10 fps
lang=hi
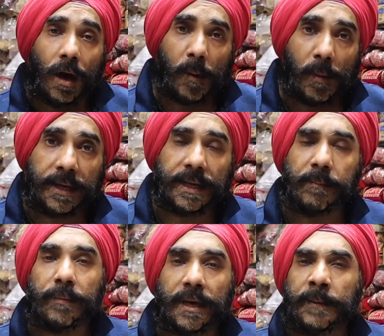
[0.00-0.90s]
हमारा
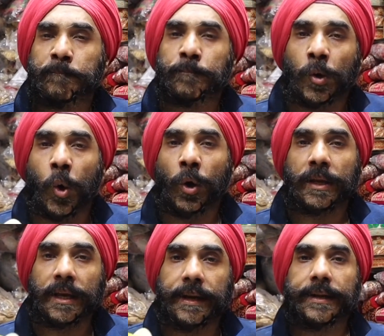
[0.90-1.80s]
मेन प्योर
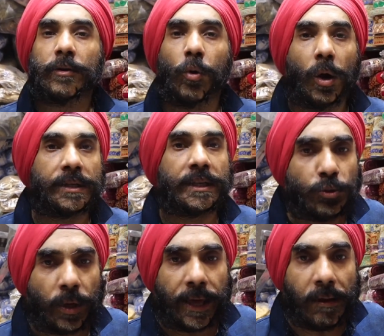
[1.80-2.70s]
इंडियन क्वालिटी
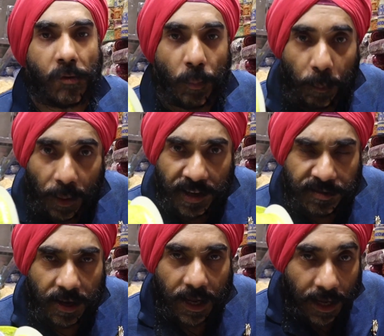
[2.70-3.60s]
जो है वो
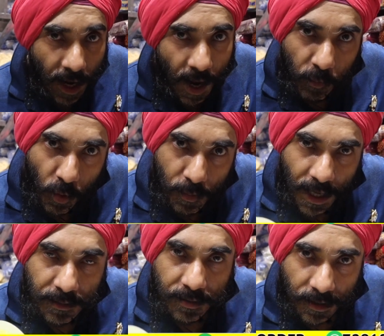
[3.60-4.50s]
बेस्ट है आपको मैं
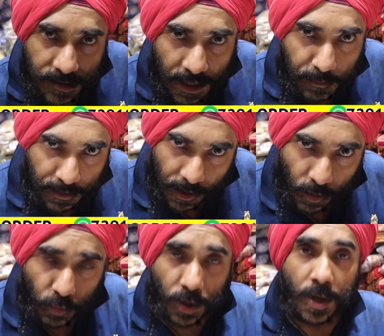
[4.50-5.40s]
आज सच्चाई
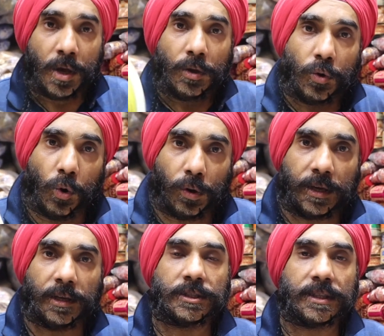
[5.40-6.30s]
बताऊँ
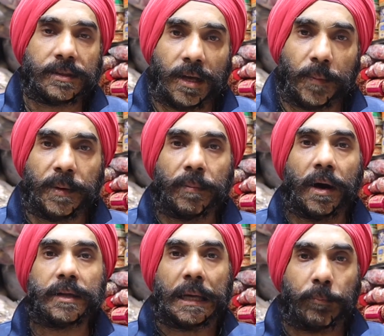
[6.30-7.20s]
क्योंकि जितना भी
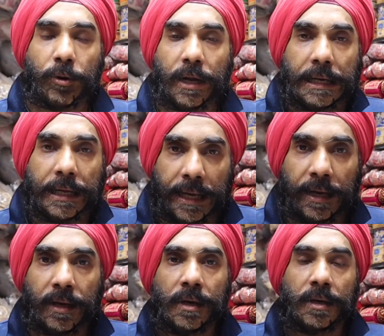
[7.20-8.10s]
बाहर का प्रोडक्ट है
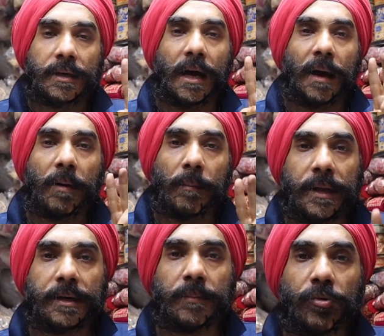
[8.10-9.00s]
या आप
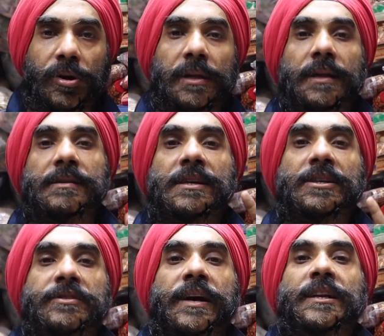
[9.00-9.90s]
अमेरिकन प्रोडक्ट ले लीजिए
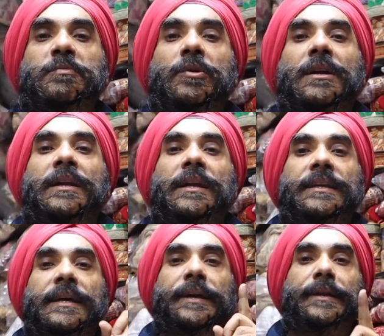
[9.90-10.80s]
चाइनीज प्रोडक्ट ले
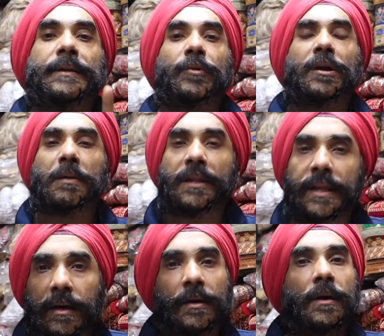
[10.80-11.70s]
लीजिए इंडियन प्रोडक्ट ले
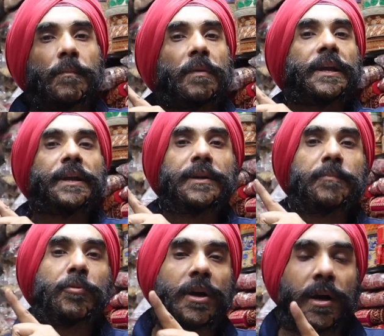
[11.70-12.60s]
लीजिए मगर इंडियन
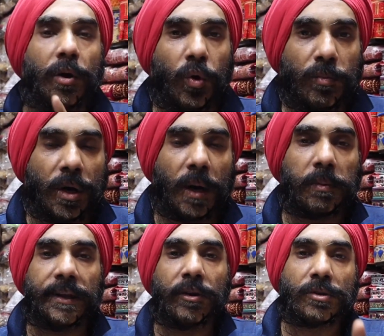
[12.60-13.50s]
प्रोडक्ट का कोई
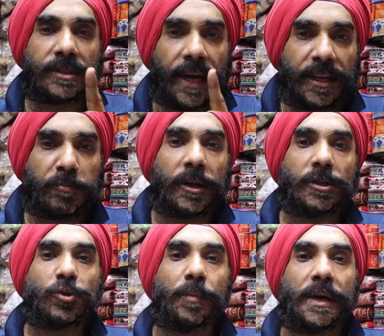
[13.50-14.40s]
मुकाबला नहीं क्योंकि चाइनीज
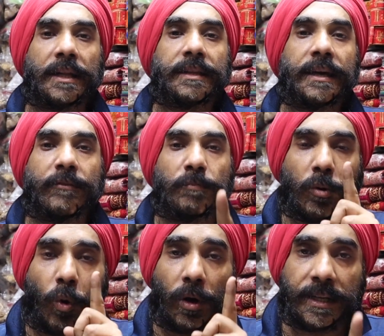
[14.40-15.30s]
प्रोडक्ट जो भी आते हैं उनमें
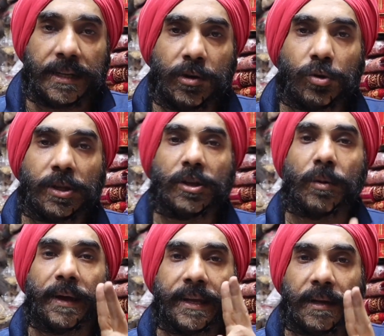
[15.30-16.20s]
क्वालिटी नहीं होती है जो
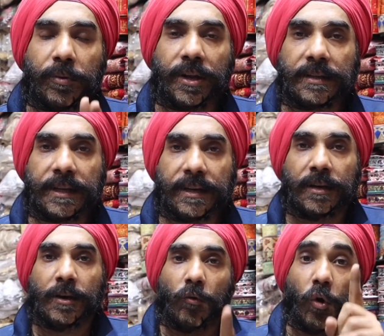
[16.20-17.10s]
अमेरिकन प्रोडक्ट है
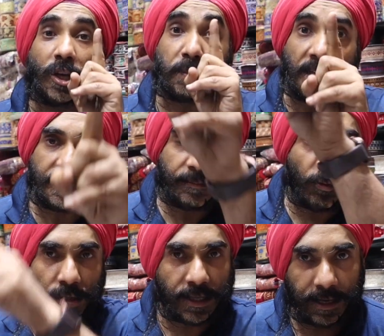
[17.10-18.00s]
एक्सपेंसिव
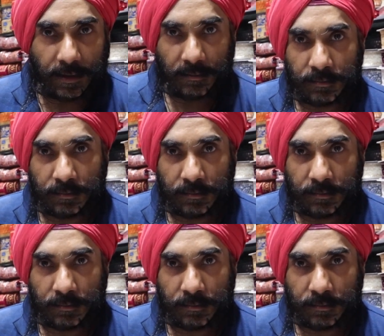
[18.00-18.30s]
बहुत हैं और